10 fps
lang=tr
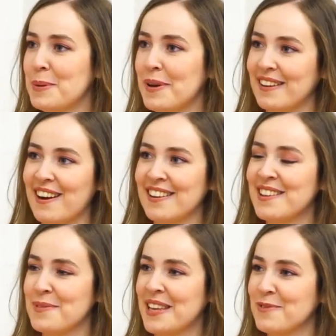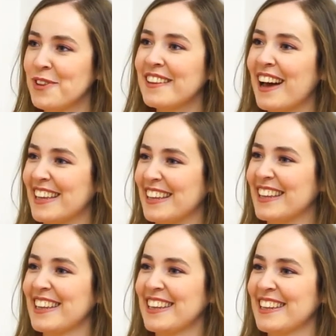Bebekler de tabii ki buna dahil.
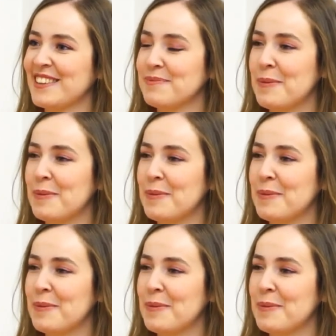Aynen öyle.